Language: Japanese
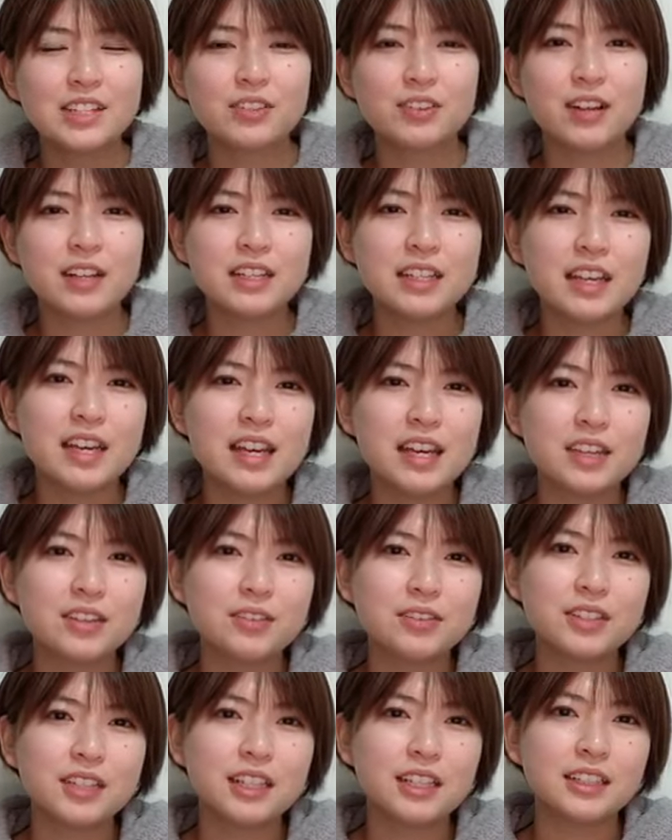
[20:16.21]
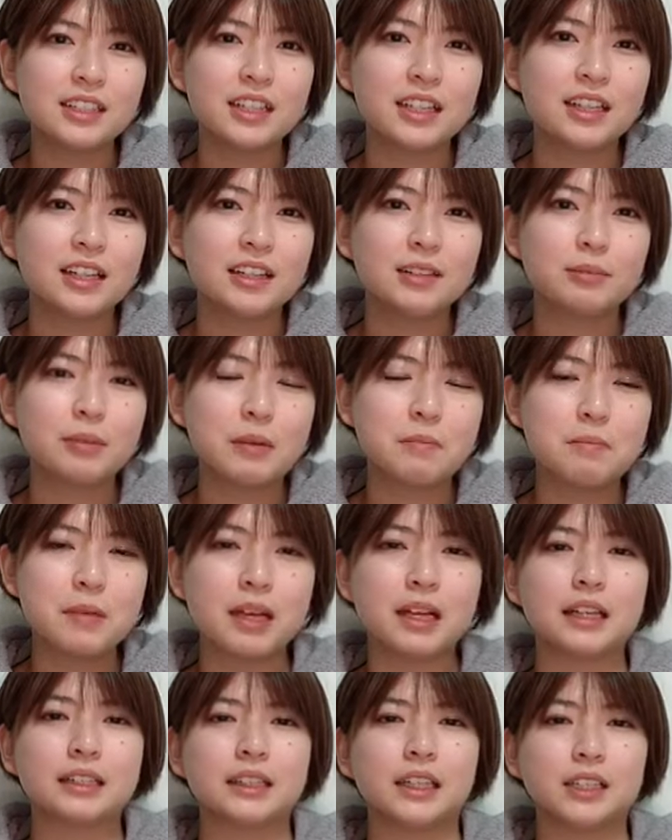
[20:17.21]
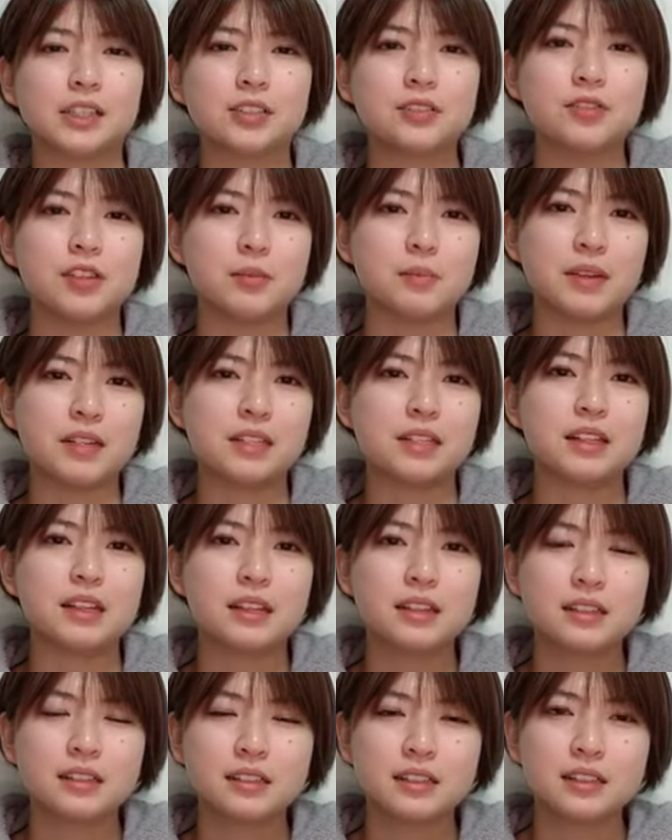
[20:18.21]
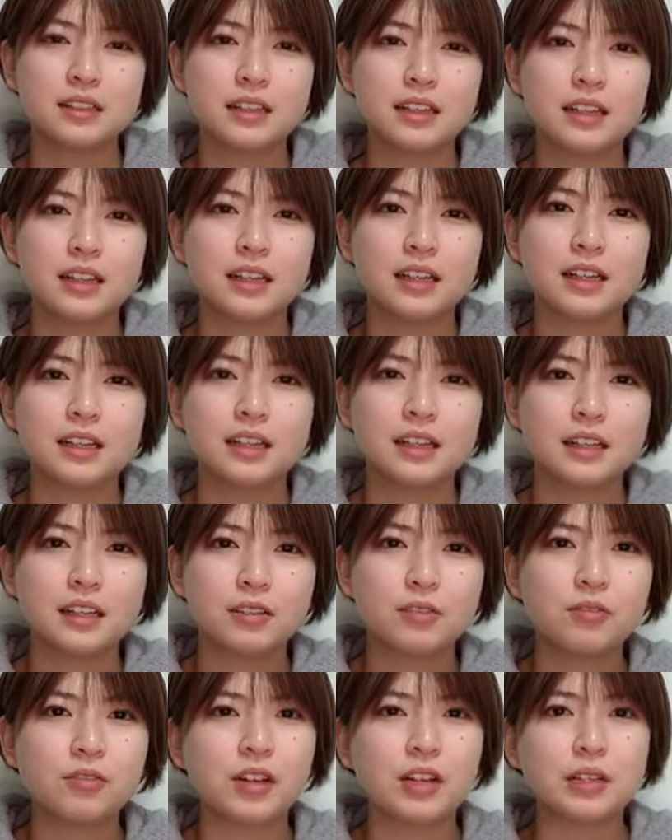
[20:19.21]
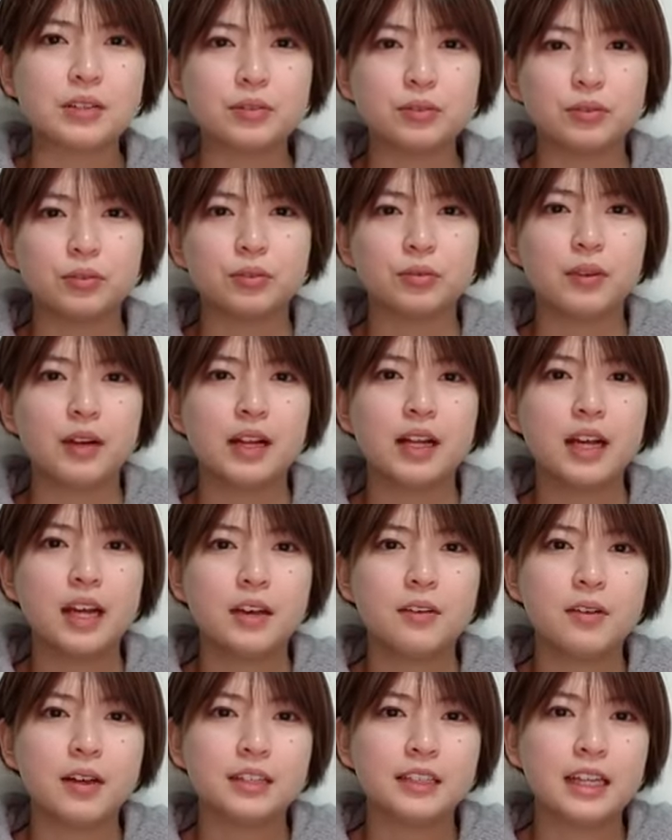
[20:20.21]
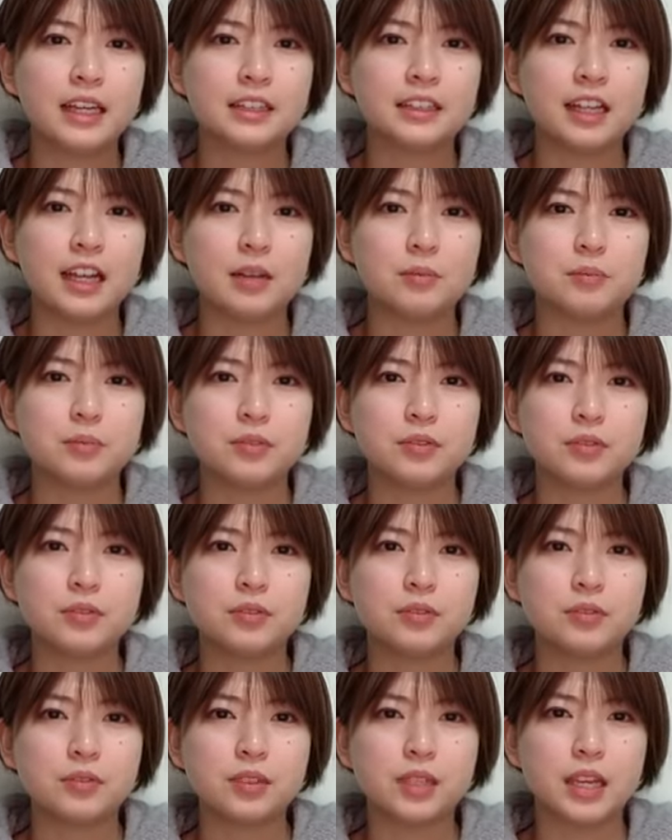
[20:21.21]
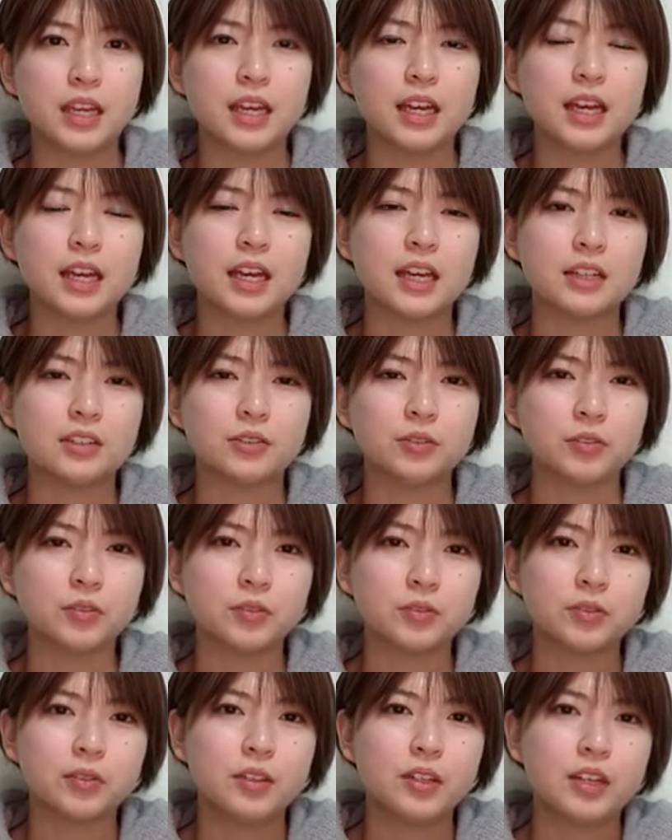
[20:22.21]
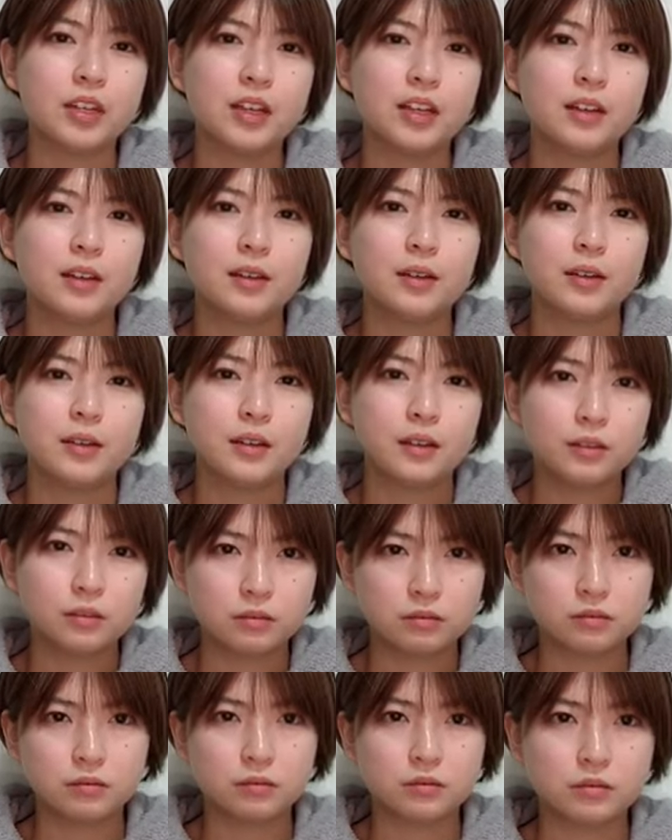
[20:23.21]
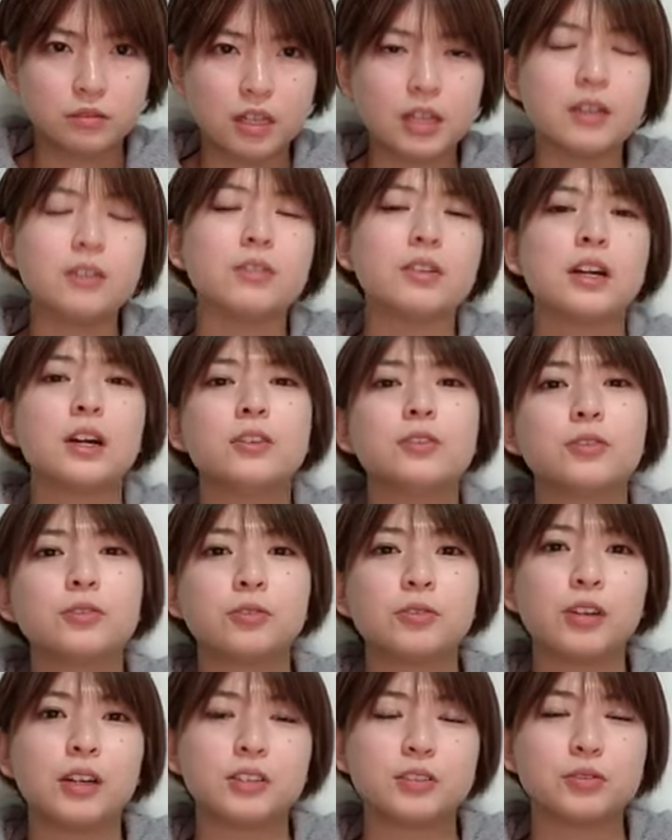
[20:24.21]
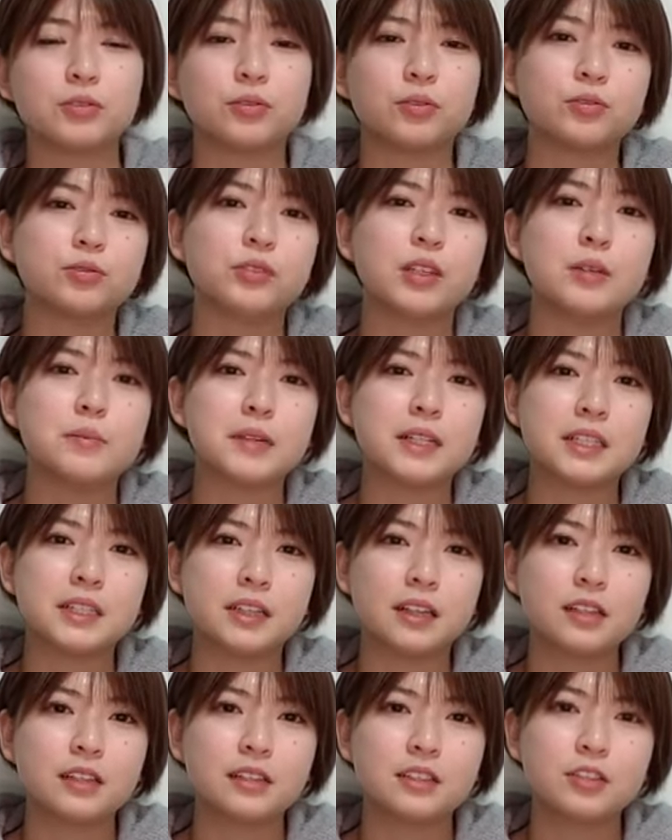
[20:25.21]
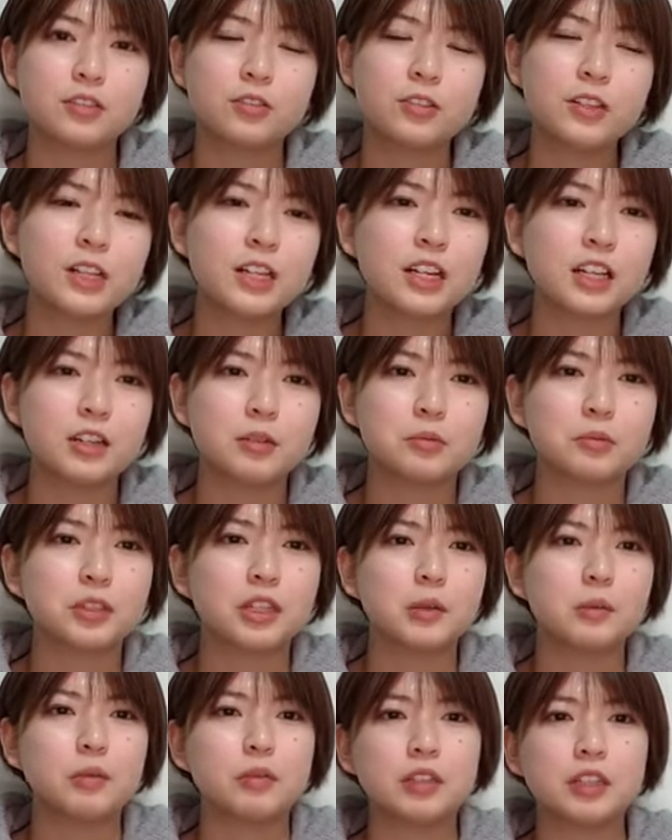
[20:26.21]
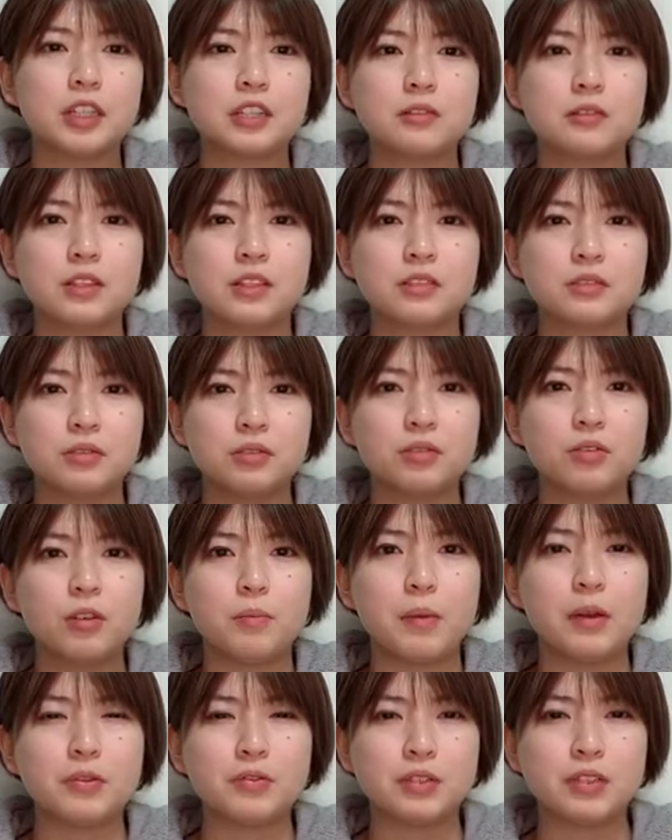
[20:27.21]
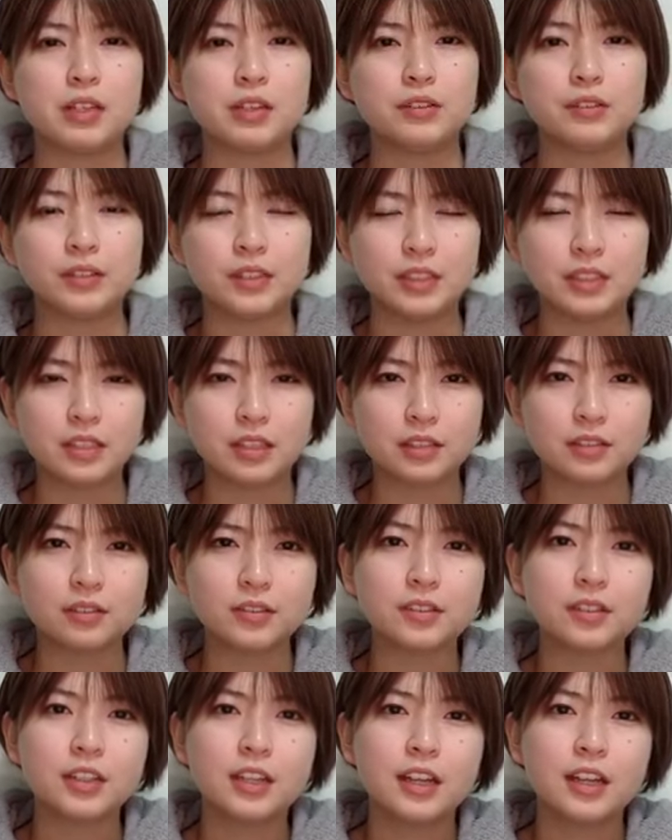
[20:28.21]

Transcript: それに影響された面々が多数いまして今回ちょっと笑わないタイプ系のふっていう顔の子がちょっと増えましたその中でも多分私は鋭い目をしてるんですけど